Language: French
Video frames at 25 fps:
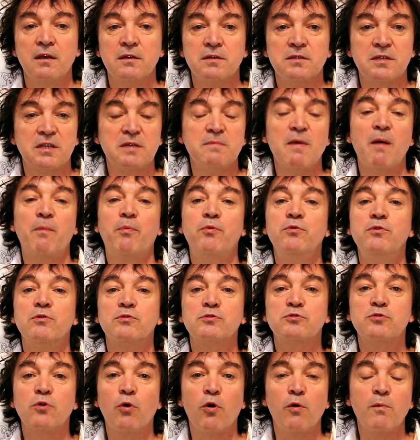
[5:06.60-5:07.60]
Ce qui m'a plu dans
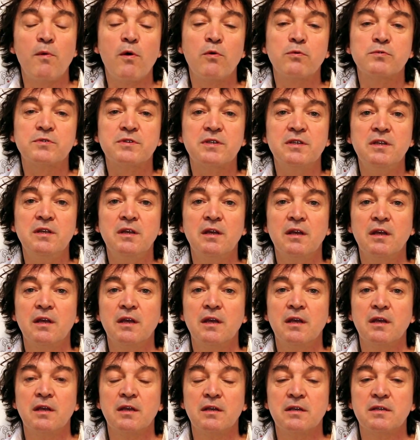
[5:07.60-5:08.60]
ce roman aussi,
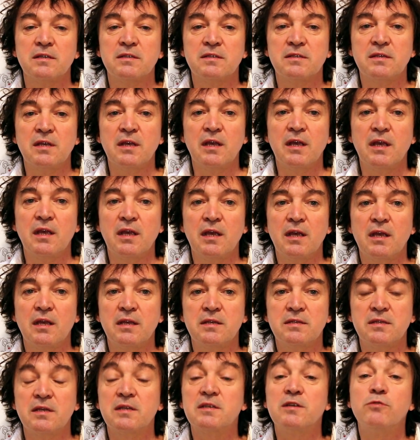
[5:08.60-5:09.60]
c'est
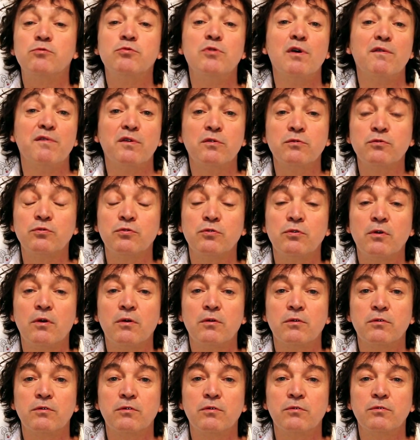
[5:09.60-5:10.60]
que c'est une aventure.
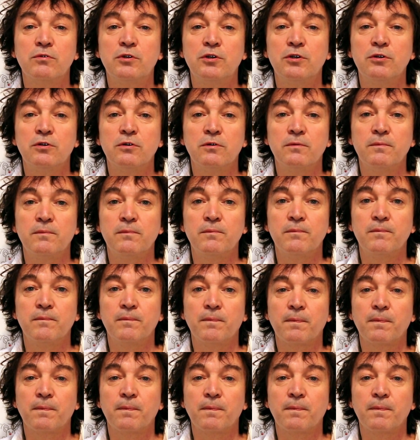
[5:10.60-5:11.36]
Donc euh,